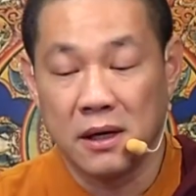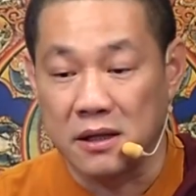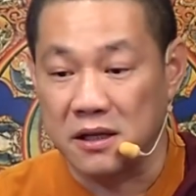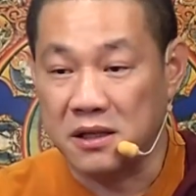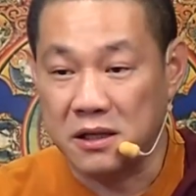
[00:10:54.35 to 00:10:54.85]

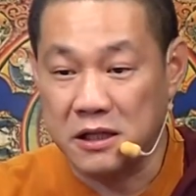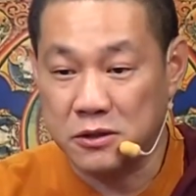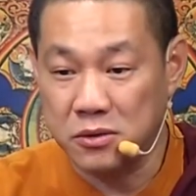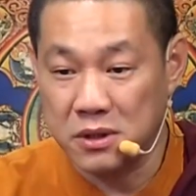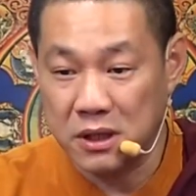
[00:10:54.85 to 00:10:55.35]
你你
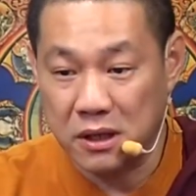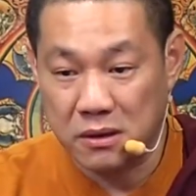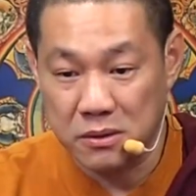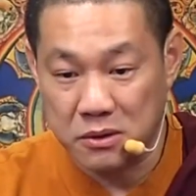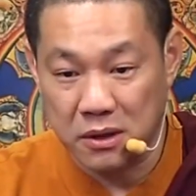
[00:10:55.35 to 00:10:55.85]
做这个
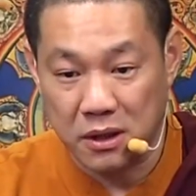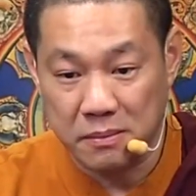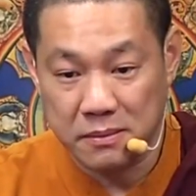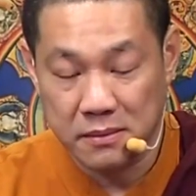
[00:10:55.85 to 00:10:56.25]
工作，